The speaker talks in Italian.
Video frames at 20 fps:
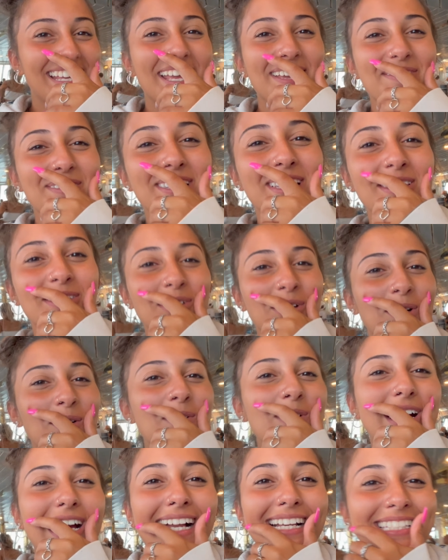io mi sento come
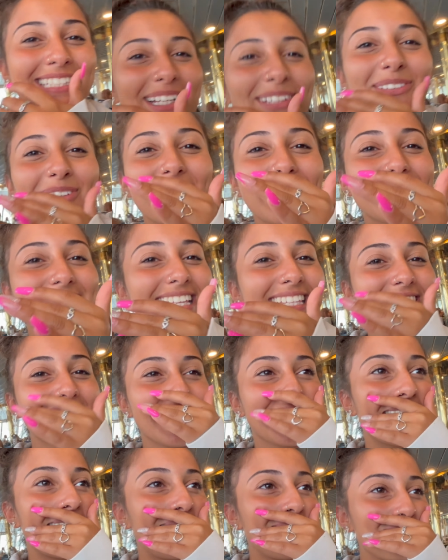un calciatore
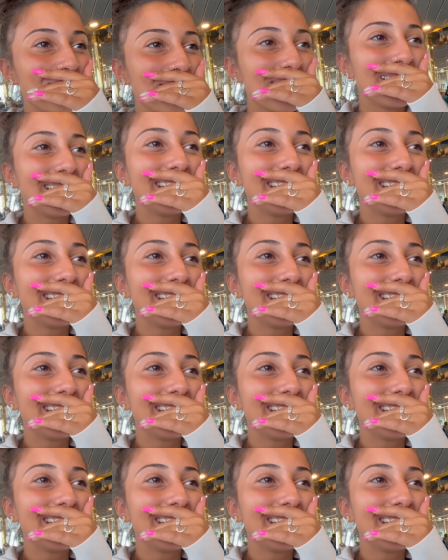senza gambe.